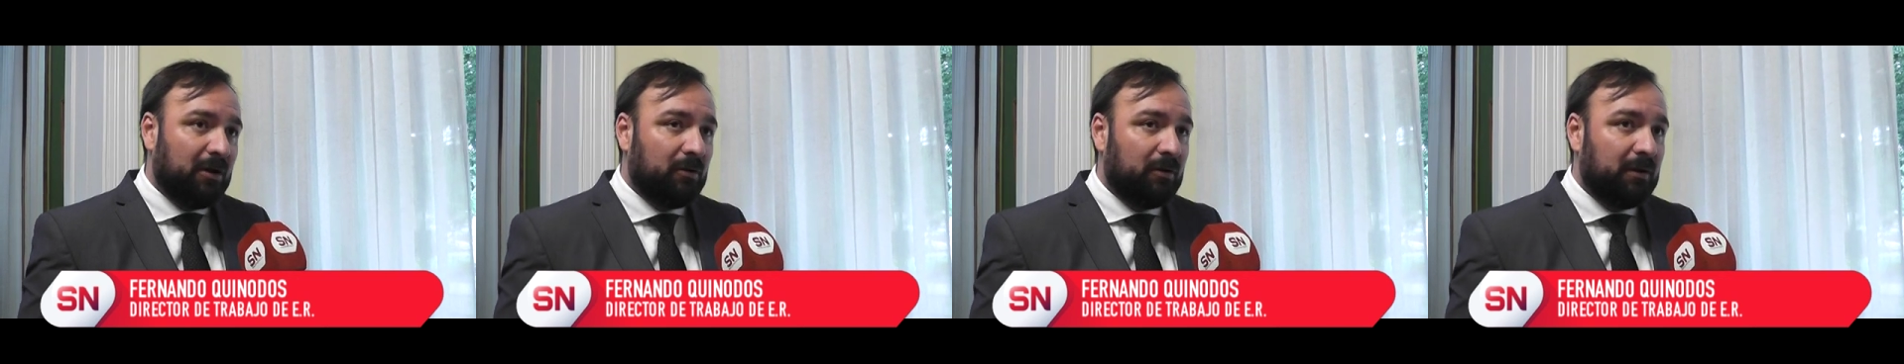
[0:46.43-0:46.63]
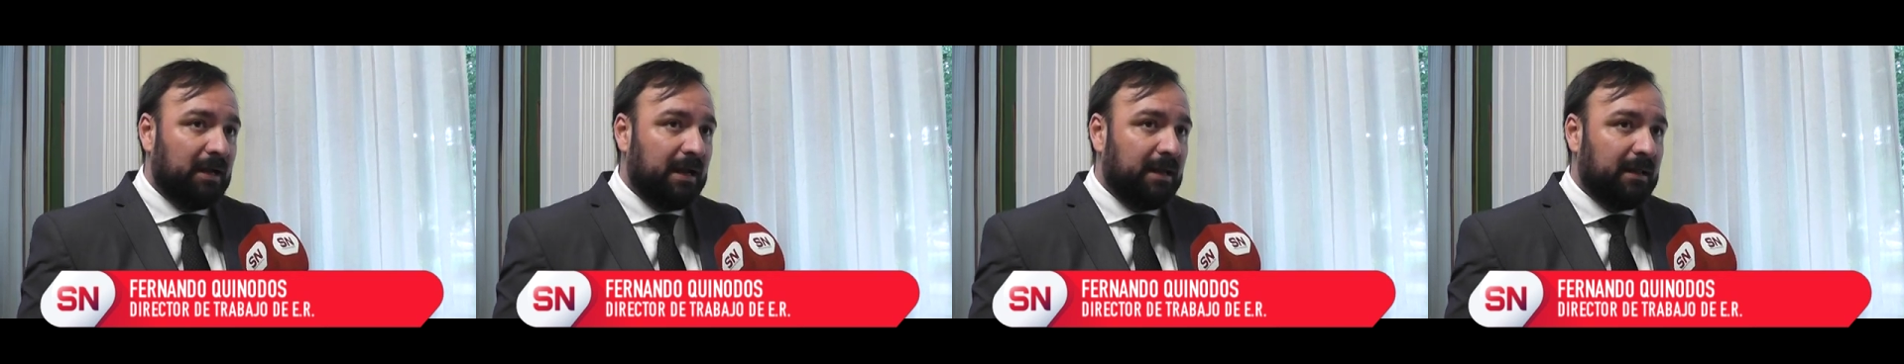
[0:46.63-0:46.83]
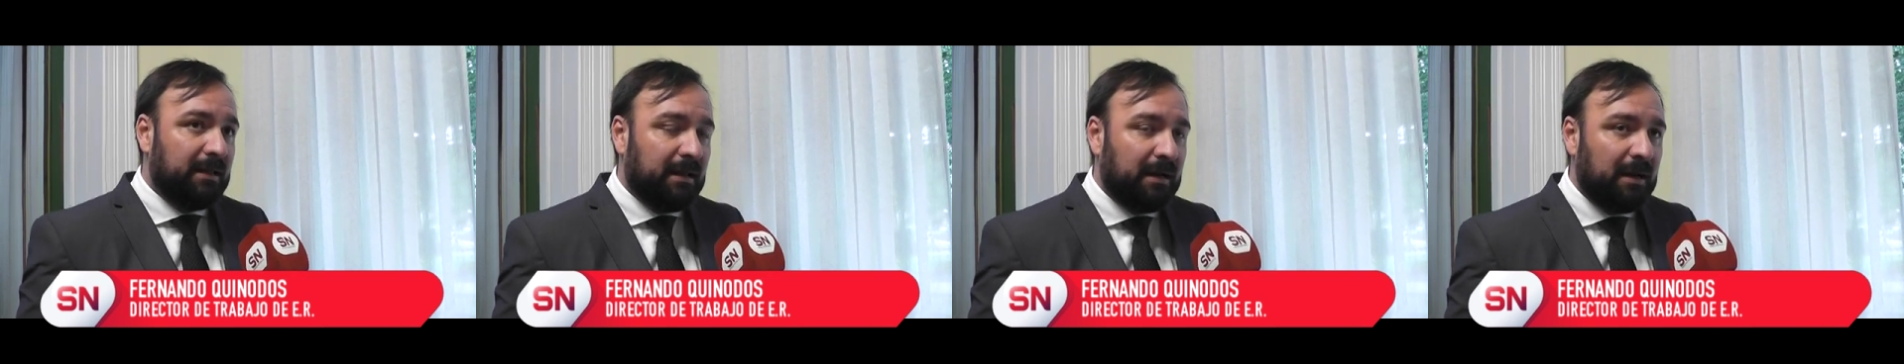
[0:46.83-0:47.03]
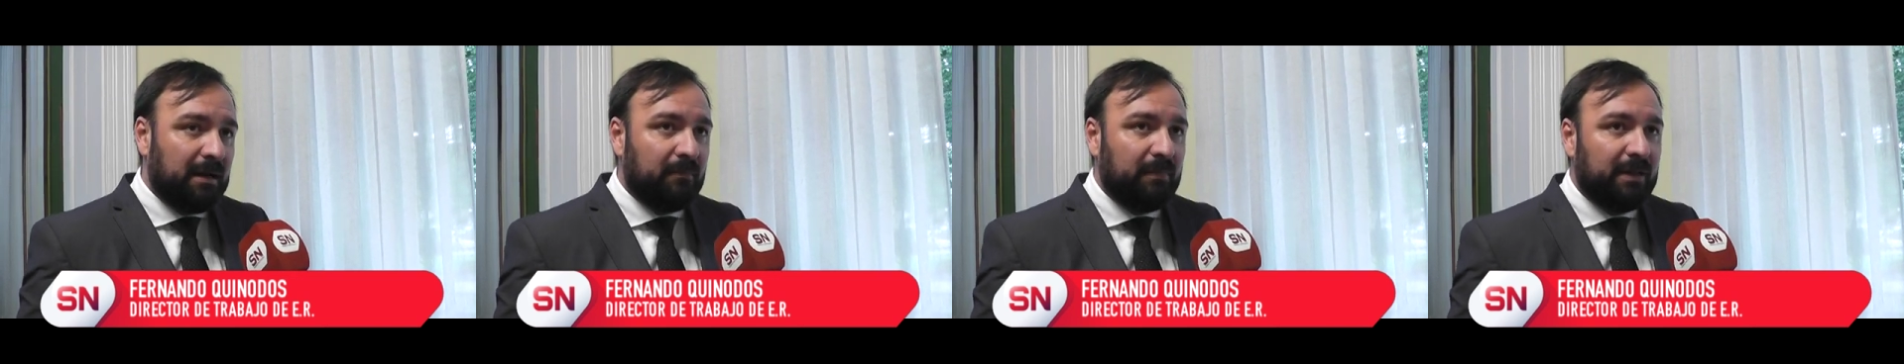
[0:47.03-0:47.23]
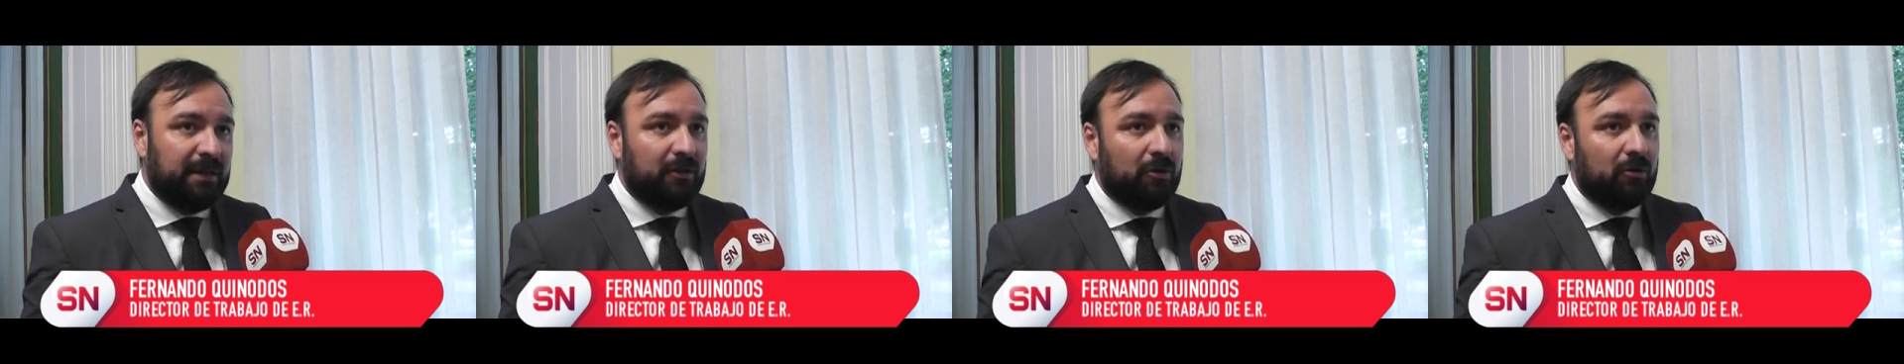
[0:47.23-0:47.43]
jornada
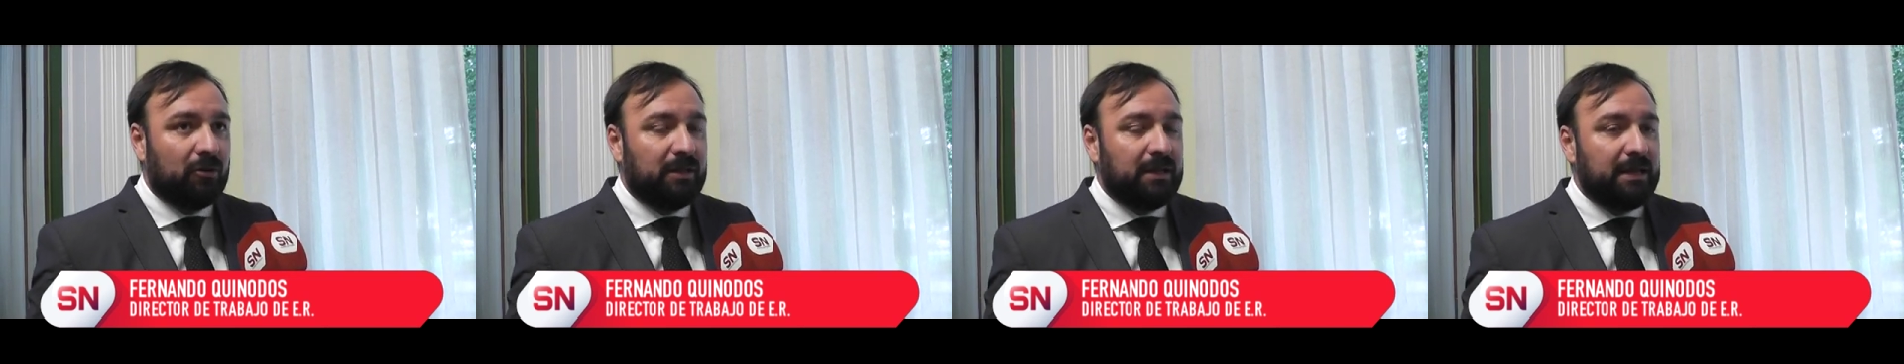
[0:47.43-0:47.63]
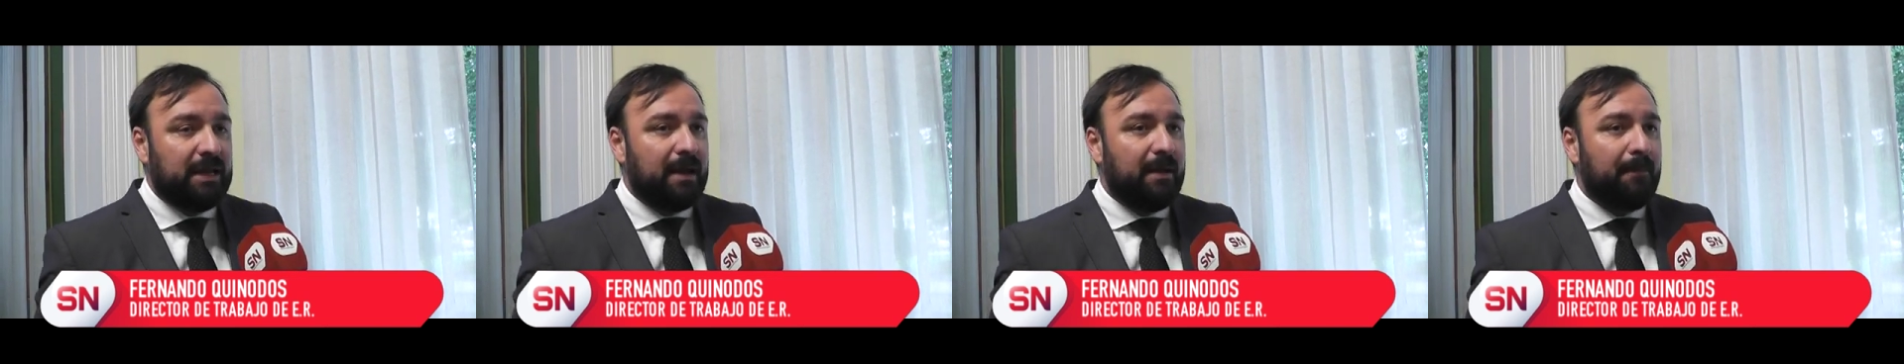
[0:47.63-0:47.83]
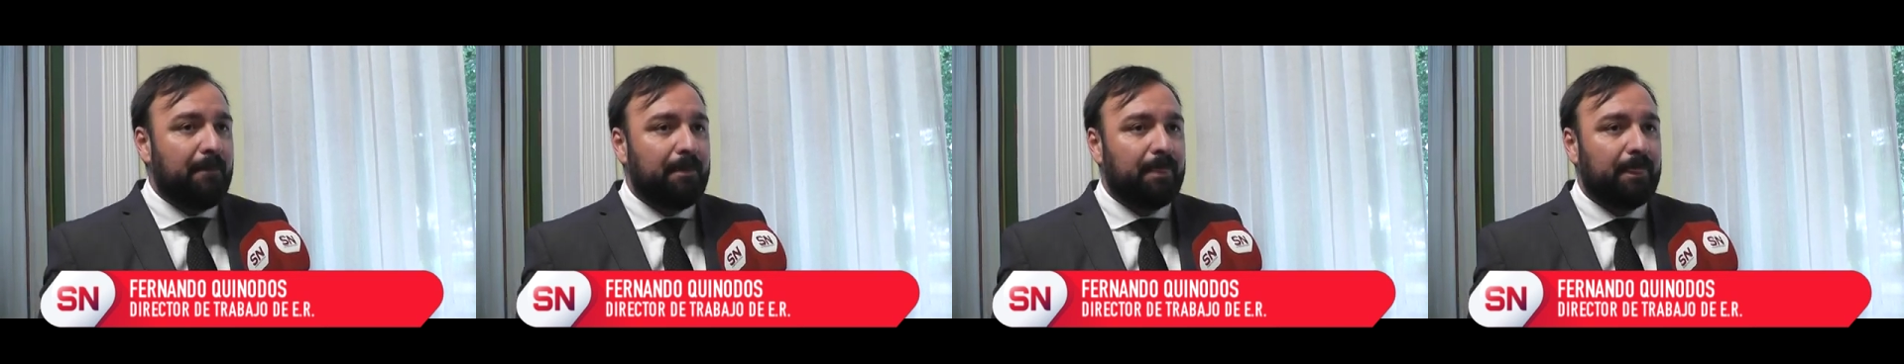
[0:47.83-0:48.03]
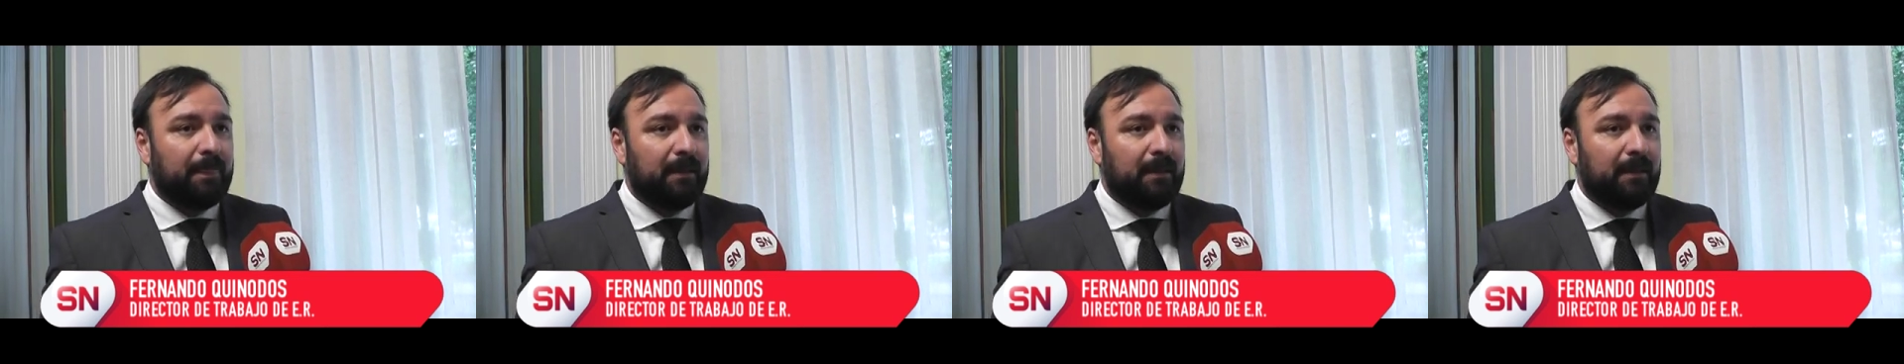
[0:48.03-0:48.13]
al mediodía